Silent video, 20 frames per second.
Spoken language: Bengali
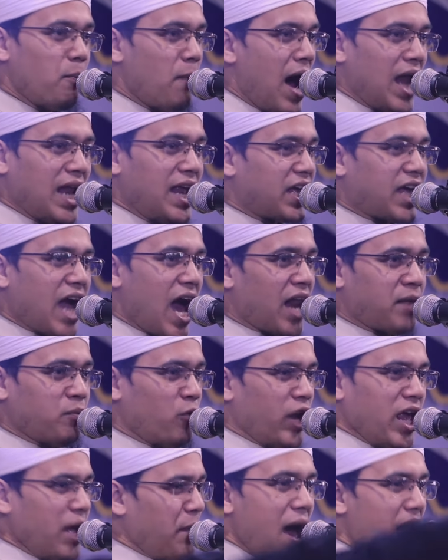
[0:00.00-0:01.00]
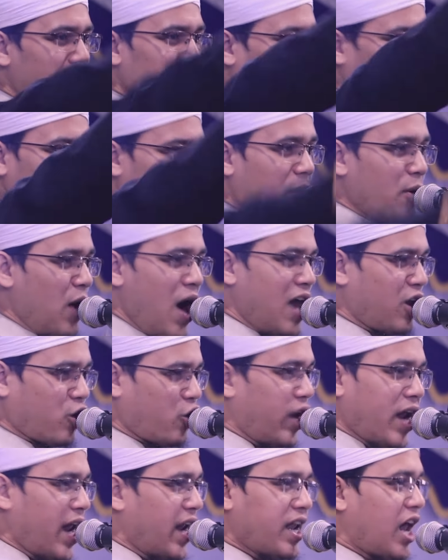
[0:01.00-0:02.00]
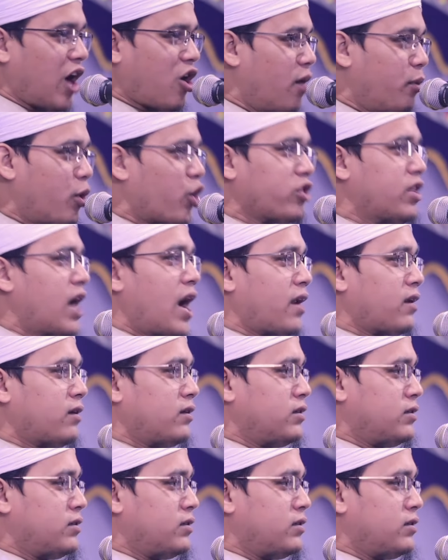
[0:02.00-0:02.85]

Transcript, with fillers: মালিকার মুনিবের মতো ব্যবহার করেন না খবরদার